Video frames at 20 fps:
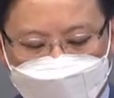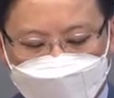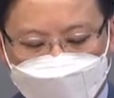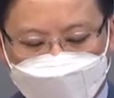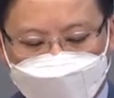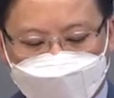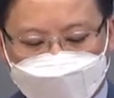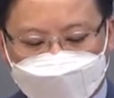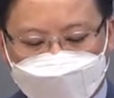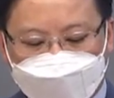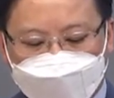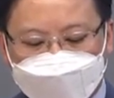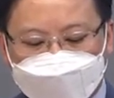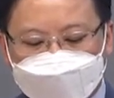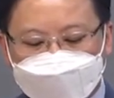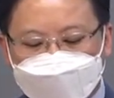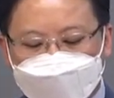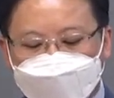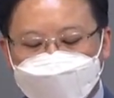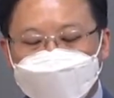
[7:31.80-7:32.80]
또한
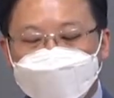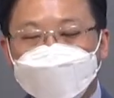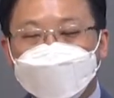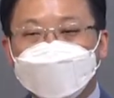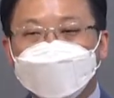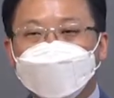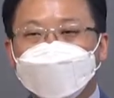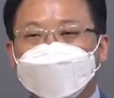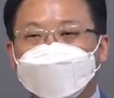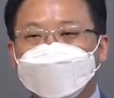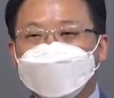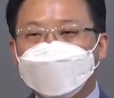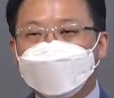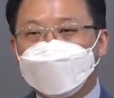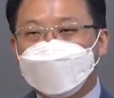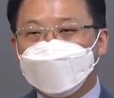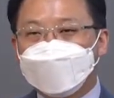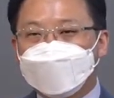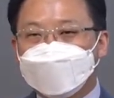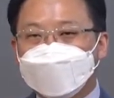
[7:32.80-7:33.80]
게으른 자의 욕망은
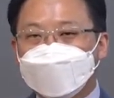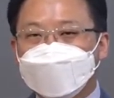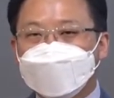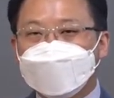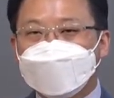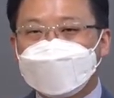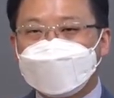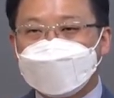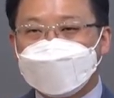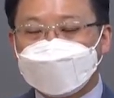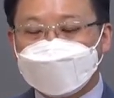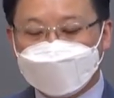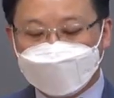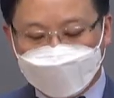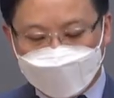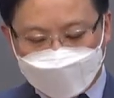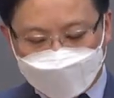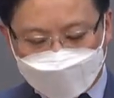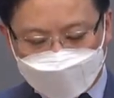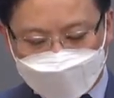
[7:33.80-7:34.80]
결국에
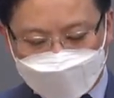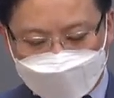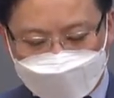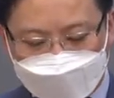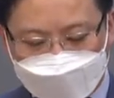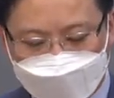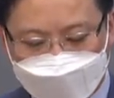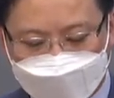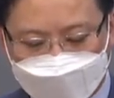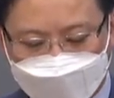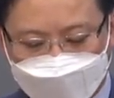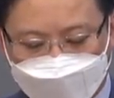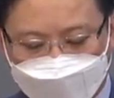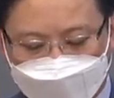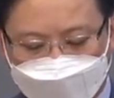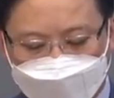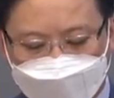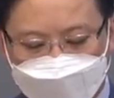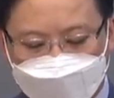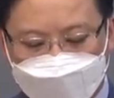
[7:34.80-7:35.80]
자기를 죽입니다.
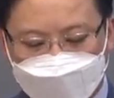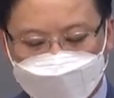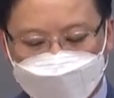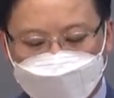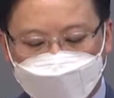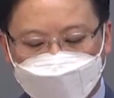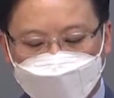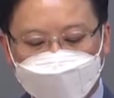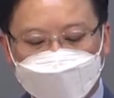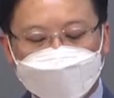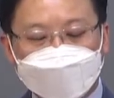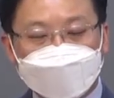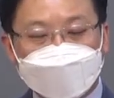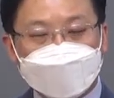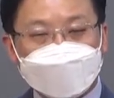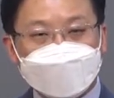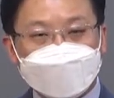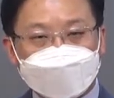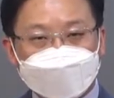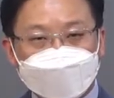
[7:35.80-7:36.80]
어떤 일도
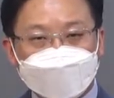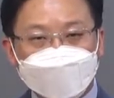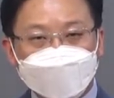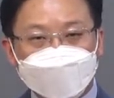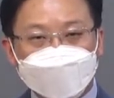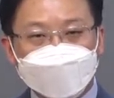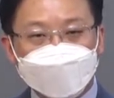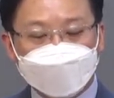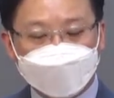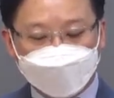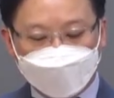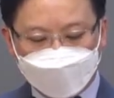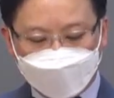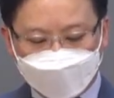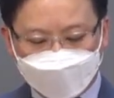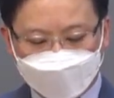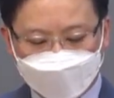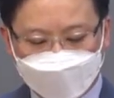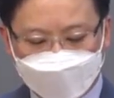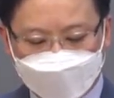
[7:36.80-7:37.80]
자기
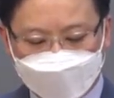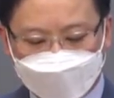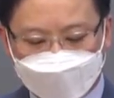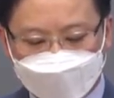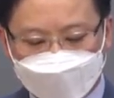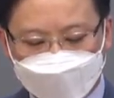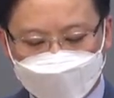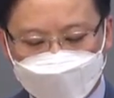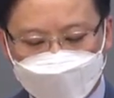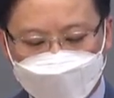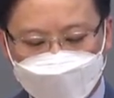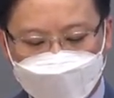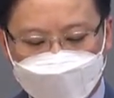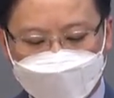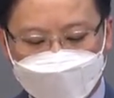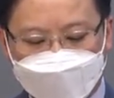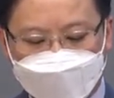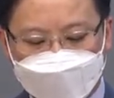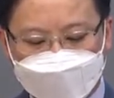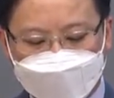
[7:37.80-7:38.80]
손으로 어,
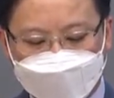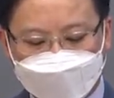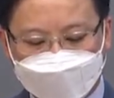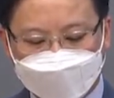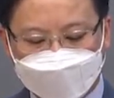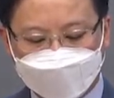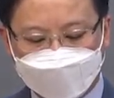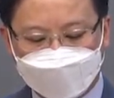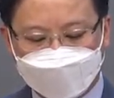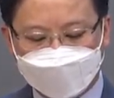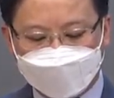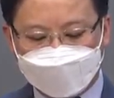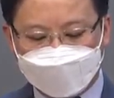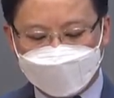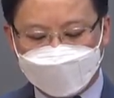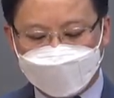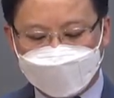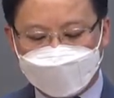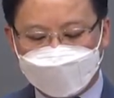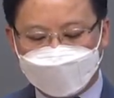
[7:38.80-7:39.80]
수고하려 하지 않기
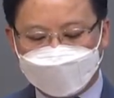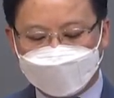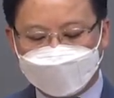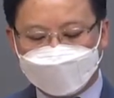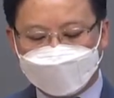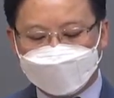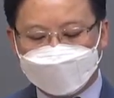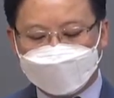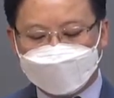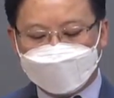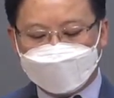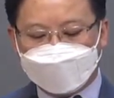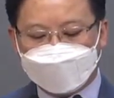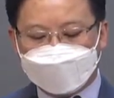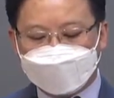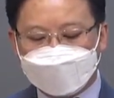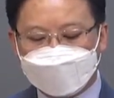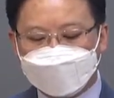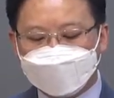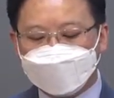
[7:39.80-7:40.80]
때문입니다.
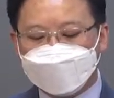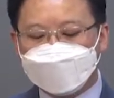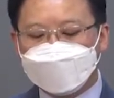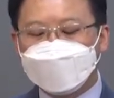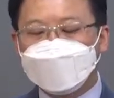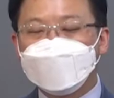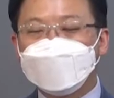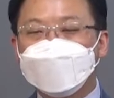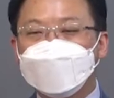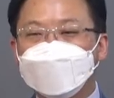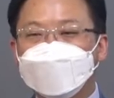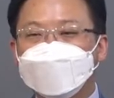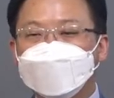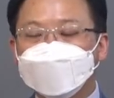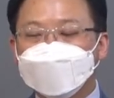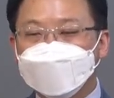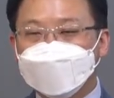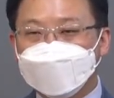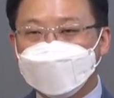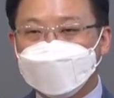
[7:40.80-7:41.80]
하나님을 신뢰하는
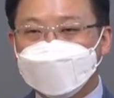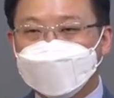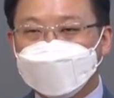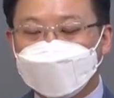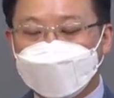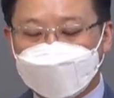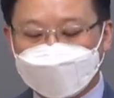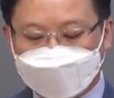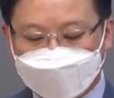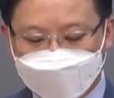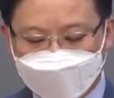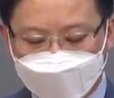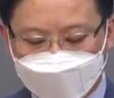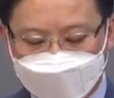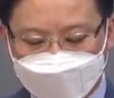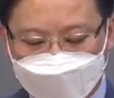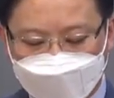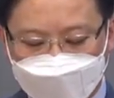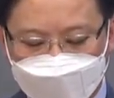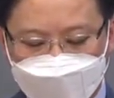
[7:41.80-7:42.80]
의인은
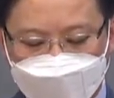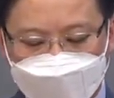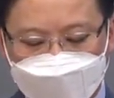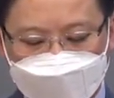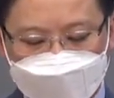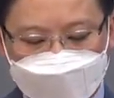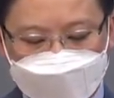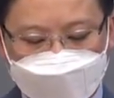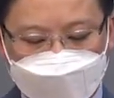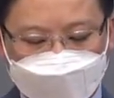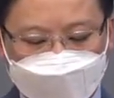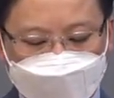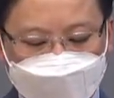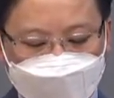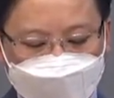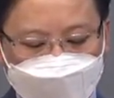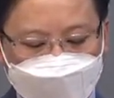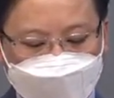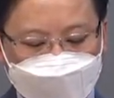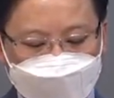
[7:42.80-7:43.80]
아낌없이
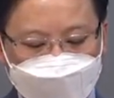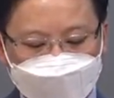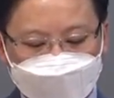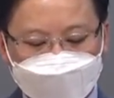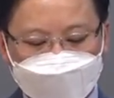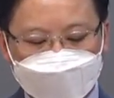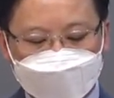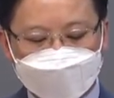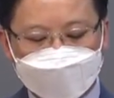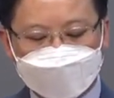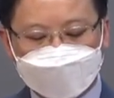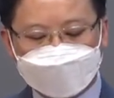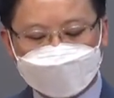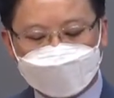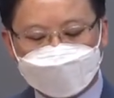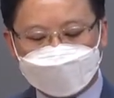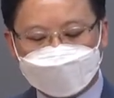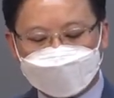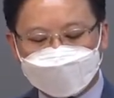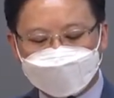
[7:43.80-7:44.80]
나눠주는 삶을
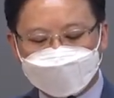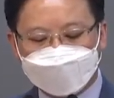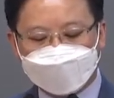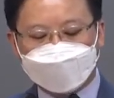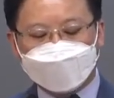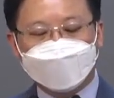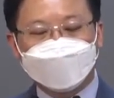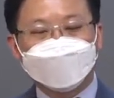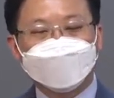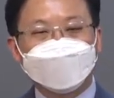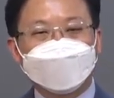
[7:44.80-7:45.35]
살아갑니다.